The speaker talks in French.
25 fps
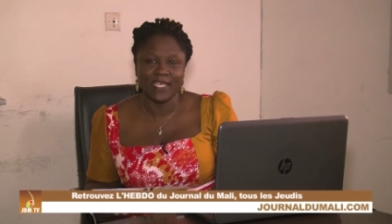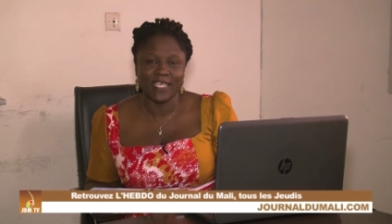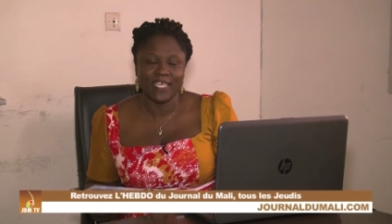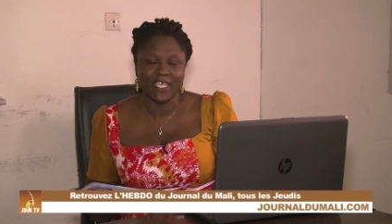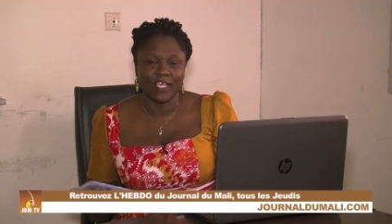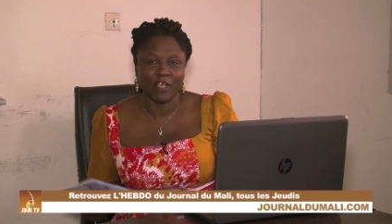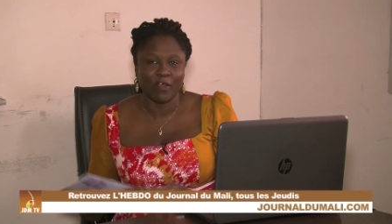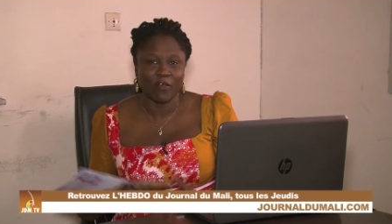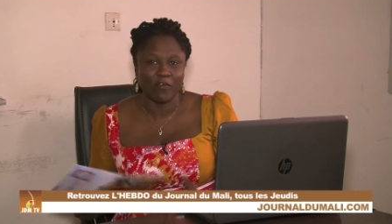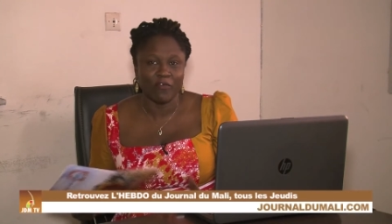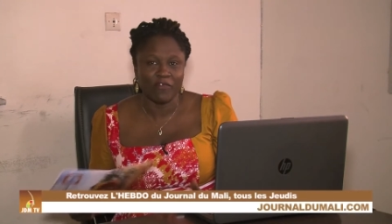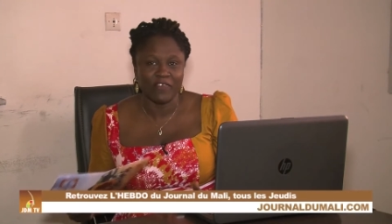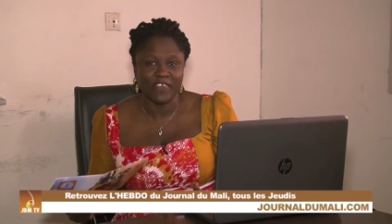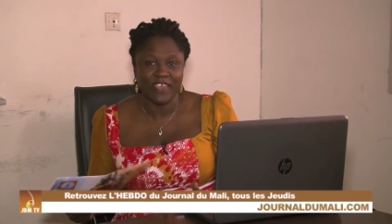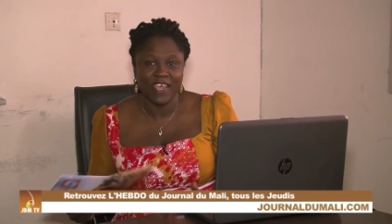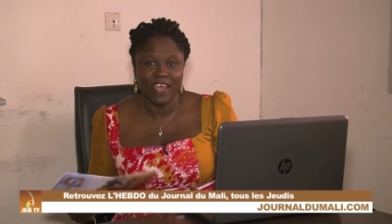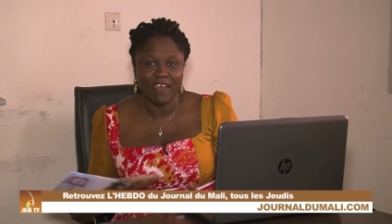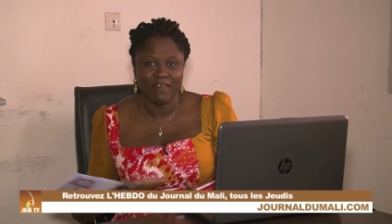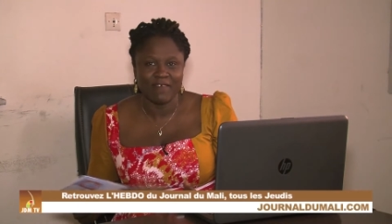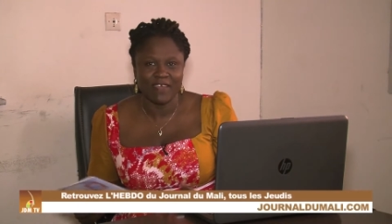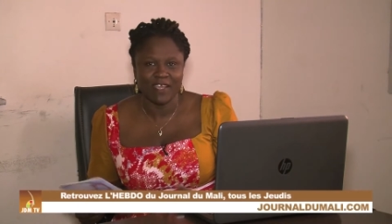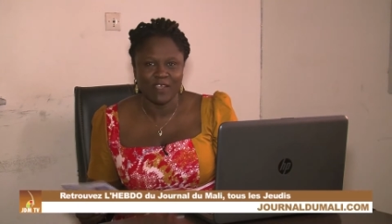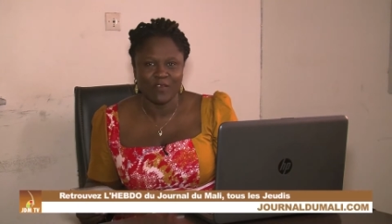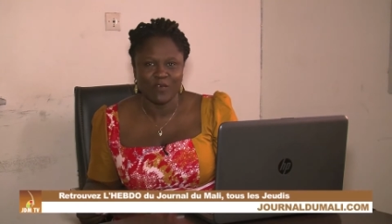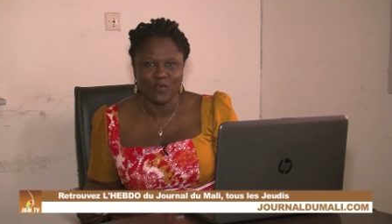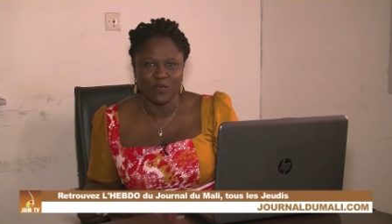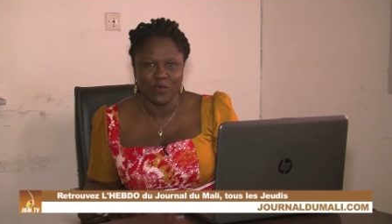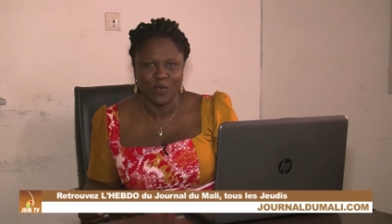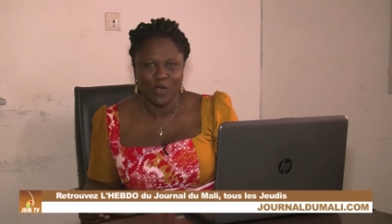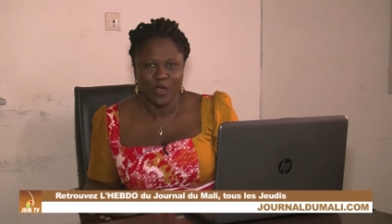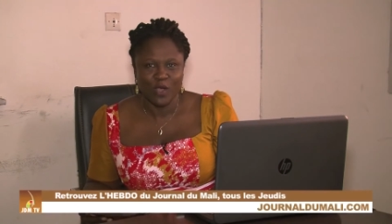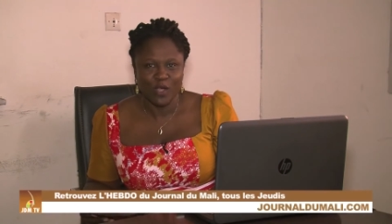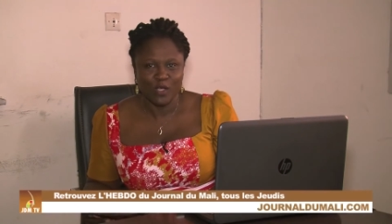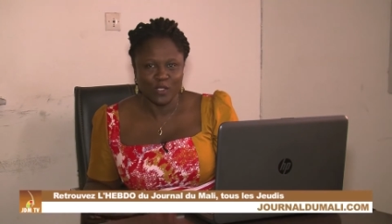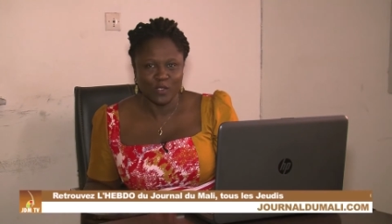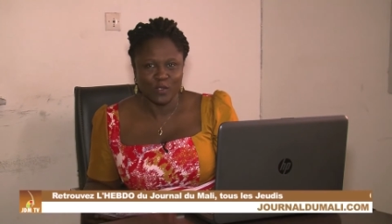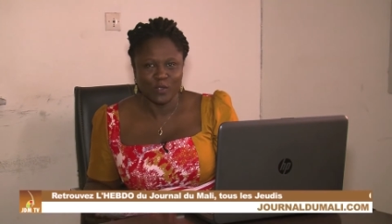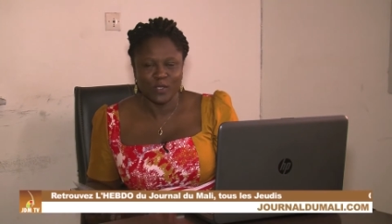qui revient avec nous
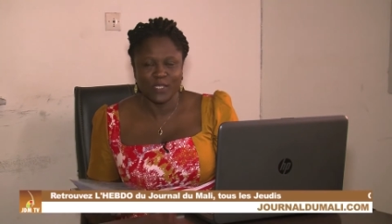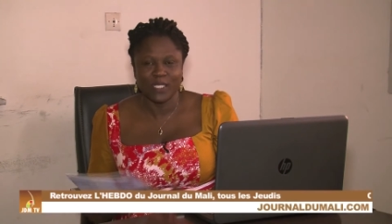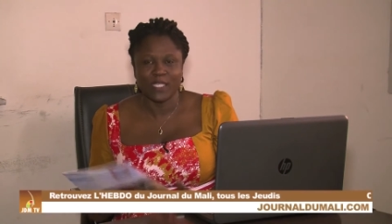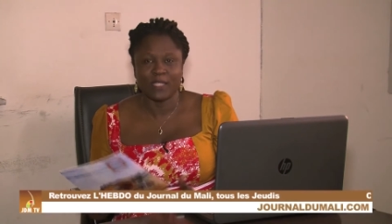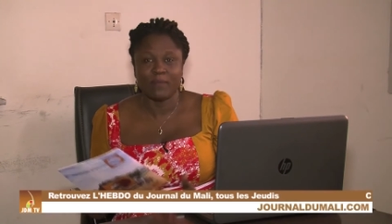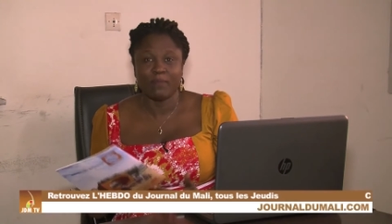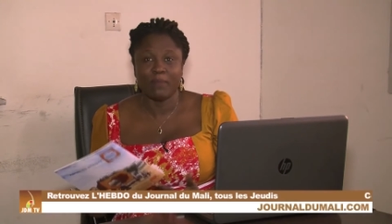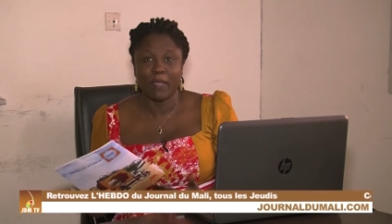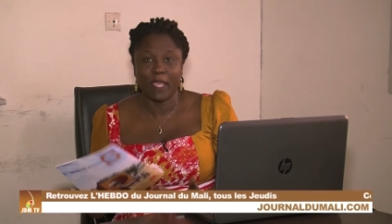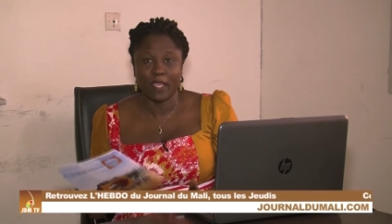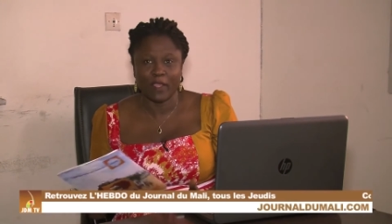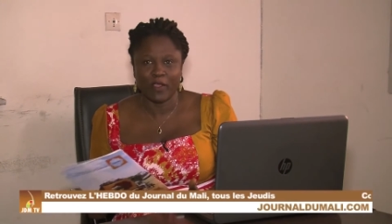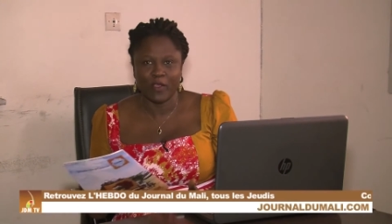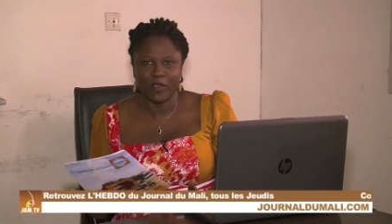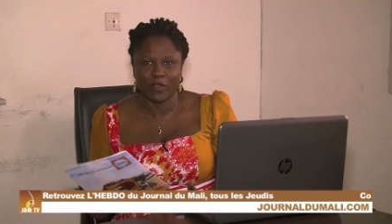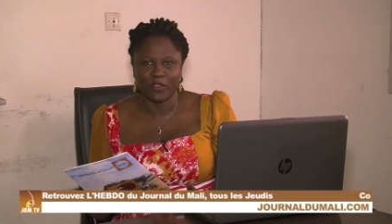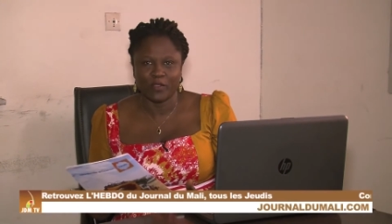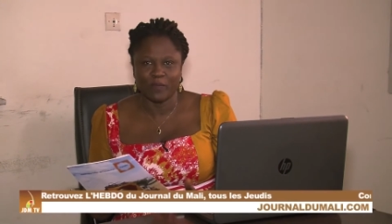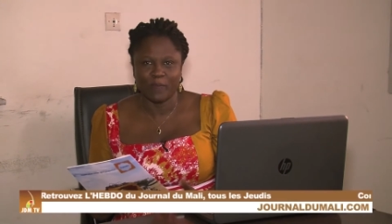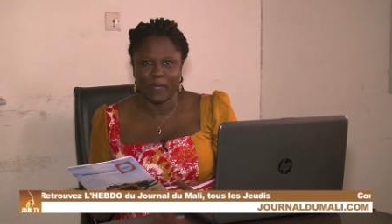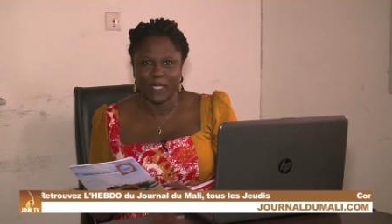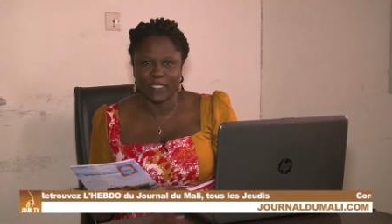sur cette période